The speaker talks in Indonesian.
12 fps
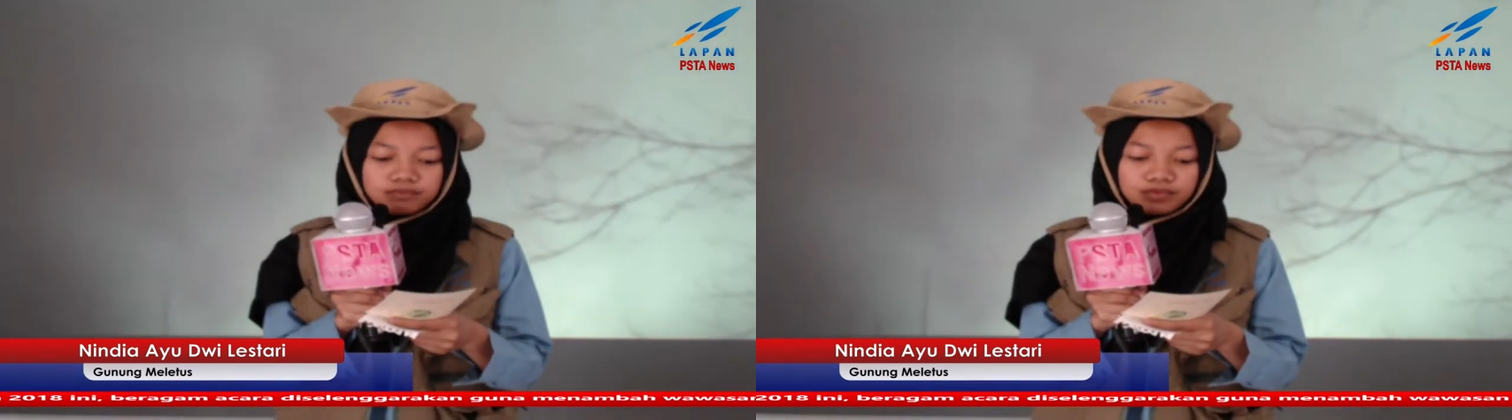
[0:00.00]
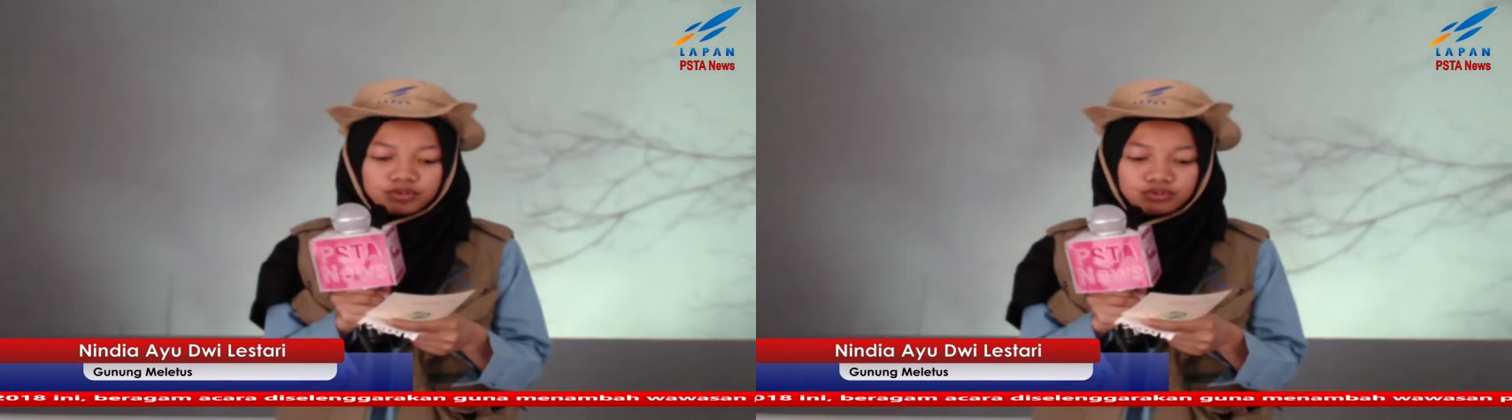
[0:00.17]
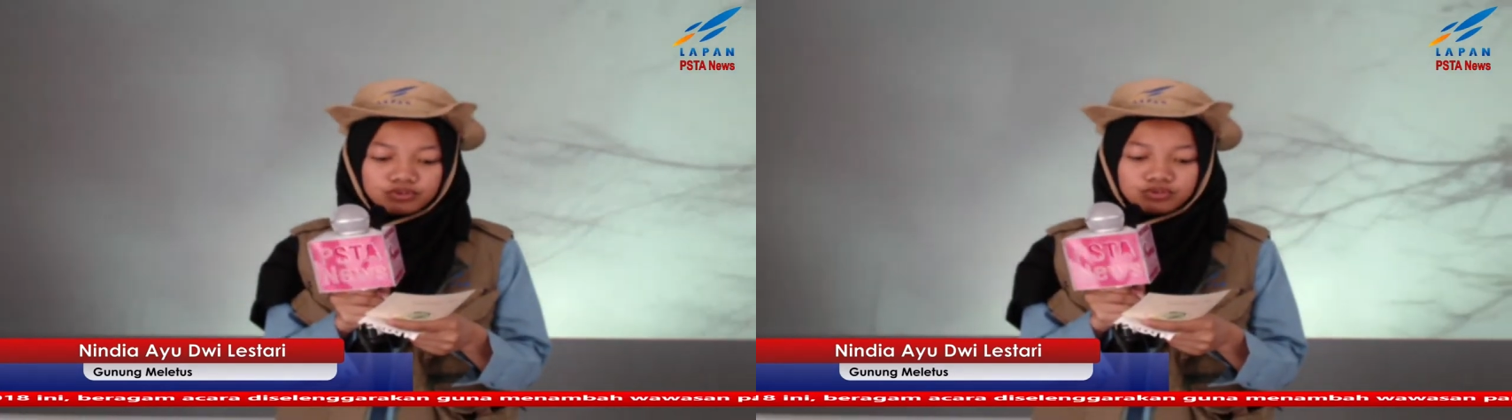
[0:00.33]

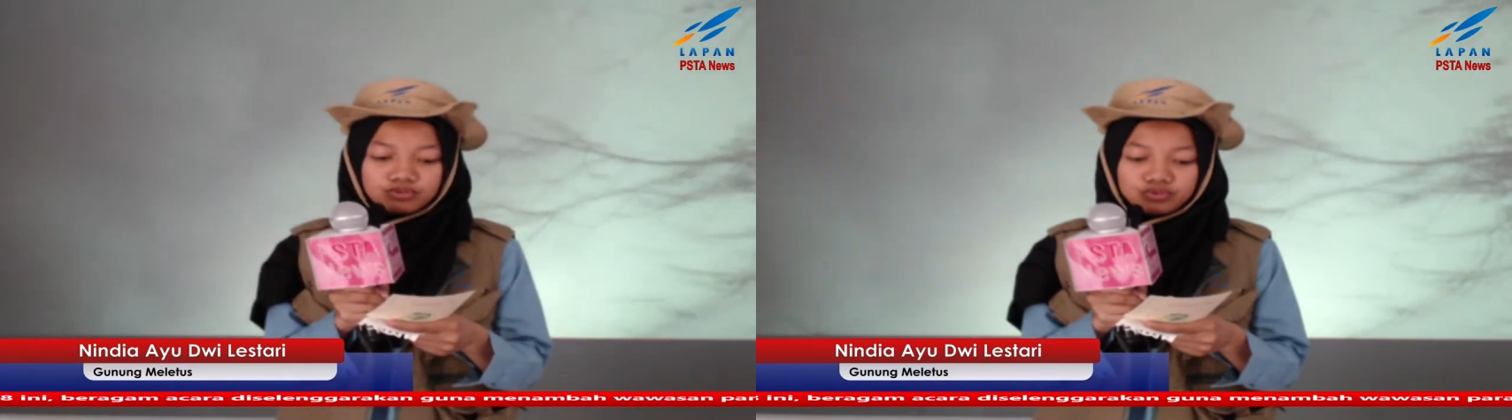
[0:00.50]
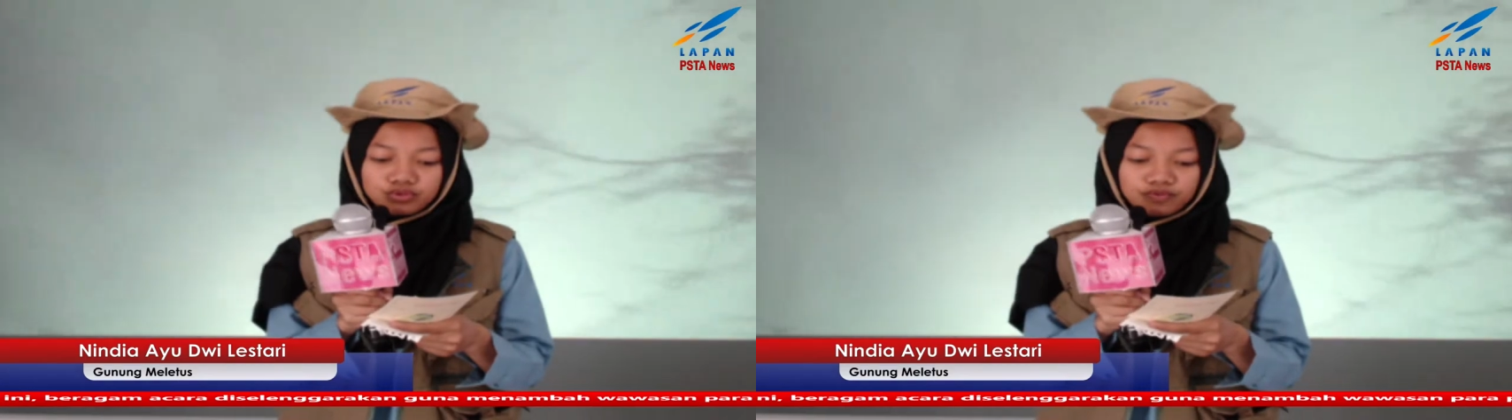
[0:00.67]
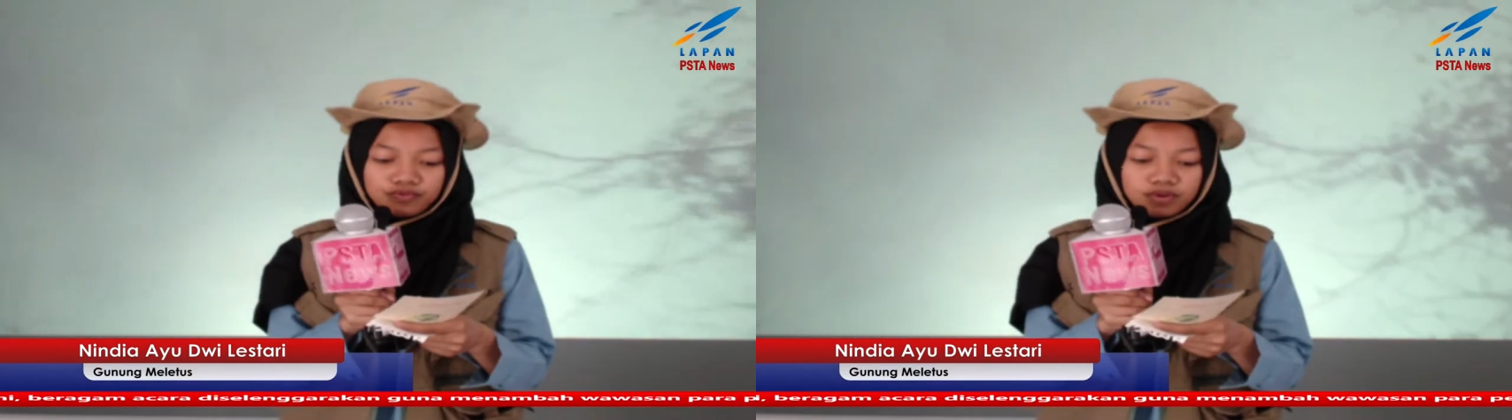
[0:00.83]
Menurut
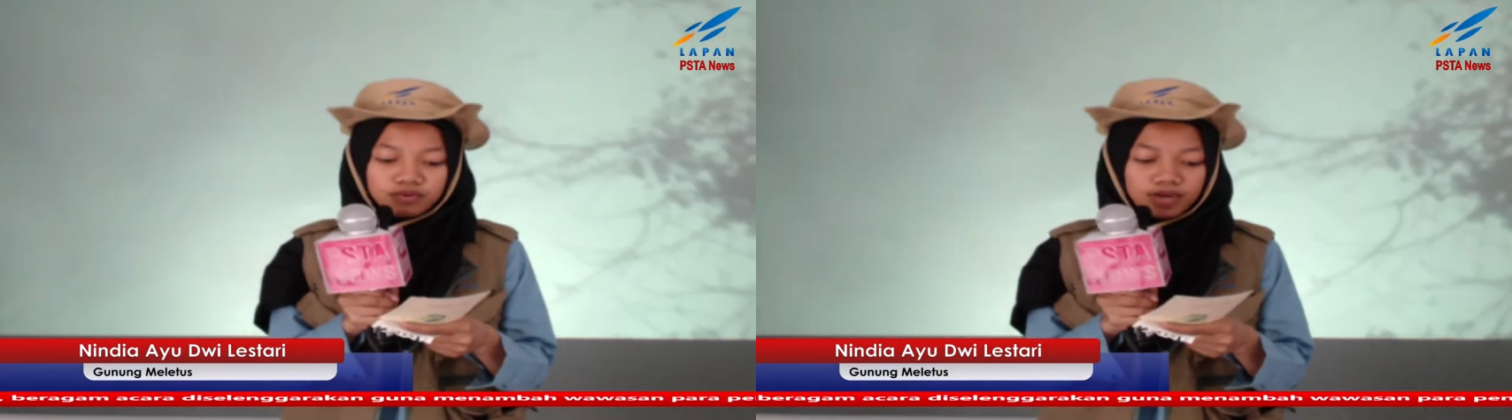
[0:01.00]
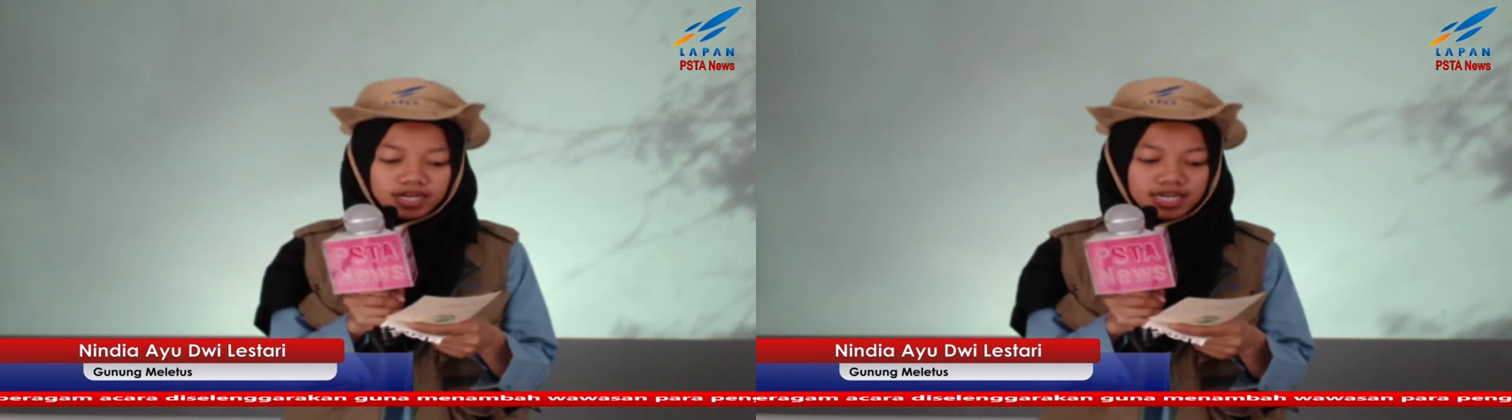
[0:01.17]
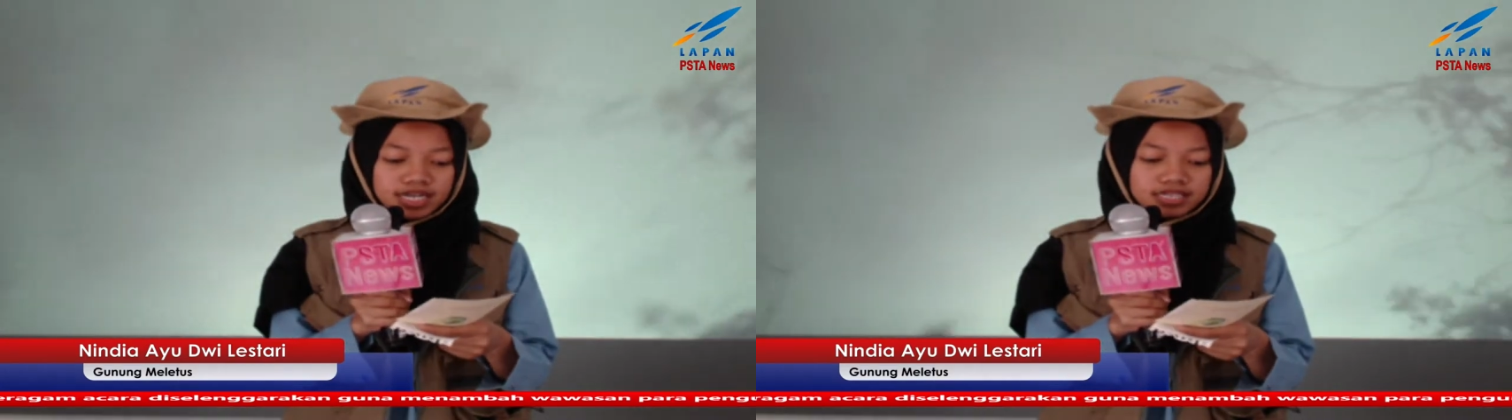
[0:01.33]
Yusuf,
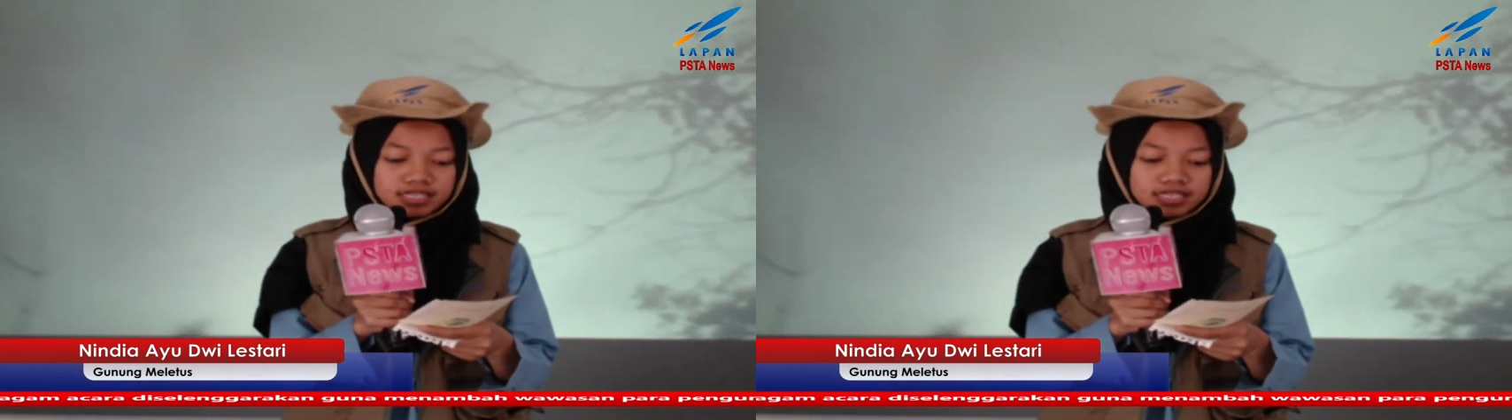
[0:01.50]
warga